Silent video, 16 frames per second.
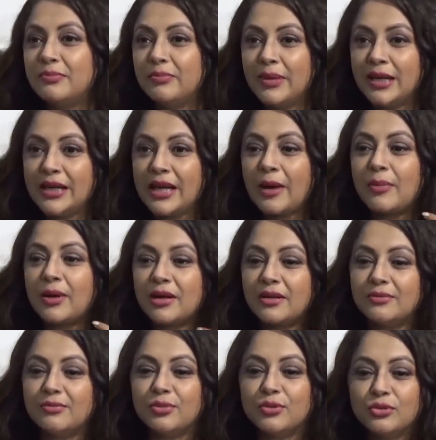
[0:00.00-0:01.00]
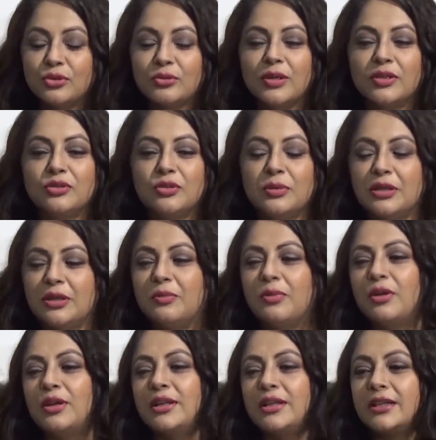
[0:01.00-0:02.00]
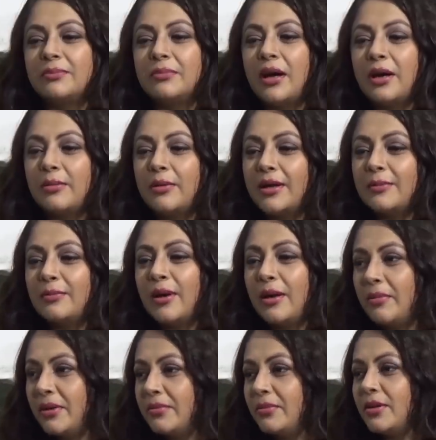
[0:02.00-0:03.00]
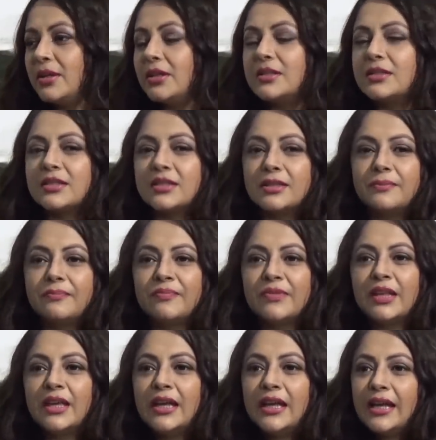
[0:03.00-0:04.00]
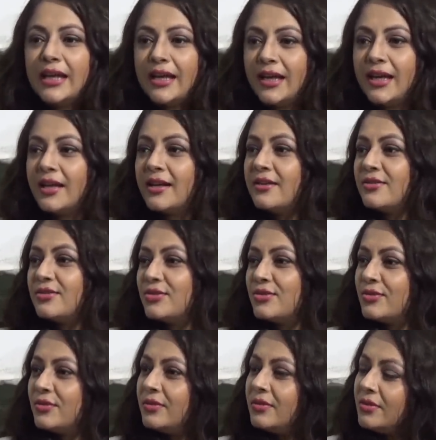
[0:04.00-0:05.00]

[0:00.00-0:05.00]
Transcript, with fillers: মানে আমার বন্ধু বান্ধবেরা বলে বা আমার বাবা বলে যে একটু